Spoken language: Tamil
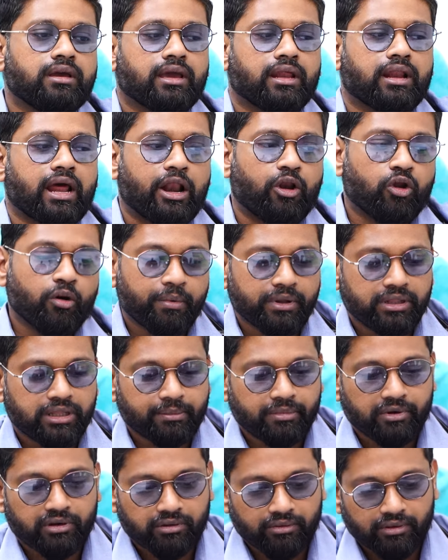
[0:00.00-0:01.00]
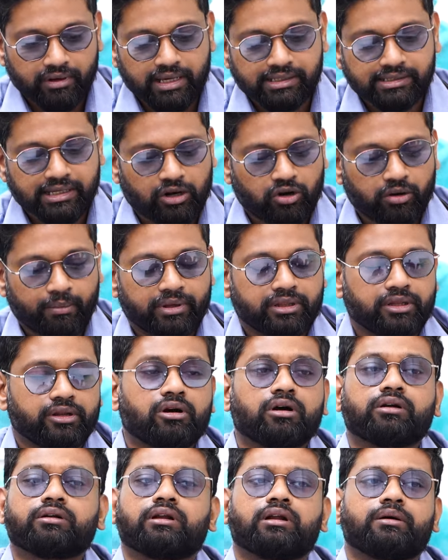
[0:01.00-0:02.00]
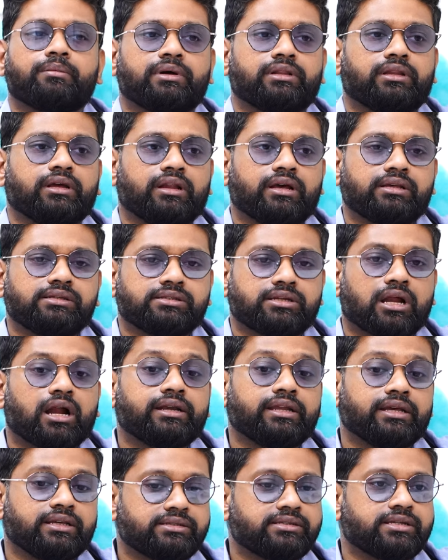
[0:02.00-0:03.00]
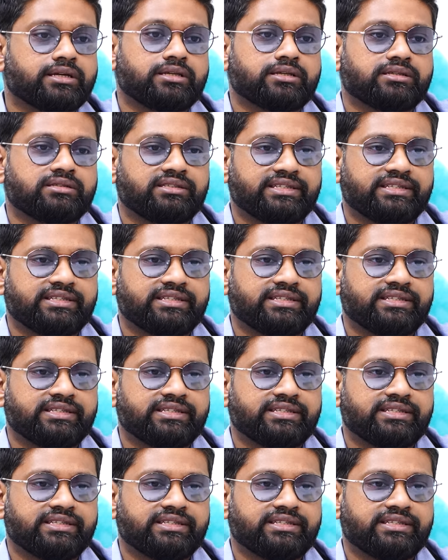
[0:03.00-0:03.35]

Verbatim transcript: ஏன்னா அலோபதி பொறுத்த வரைக்கும் அலோபதி டாக்டராக பார்த்தீங்கன்னா ஸ்டார்டிங் ஸ்டேஜ்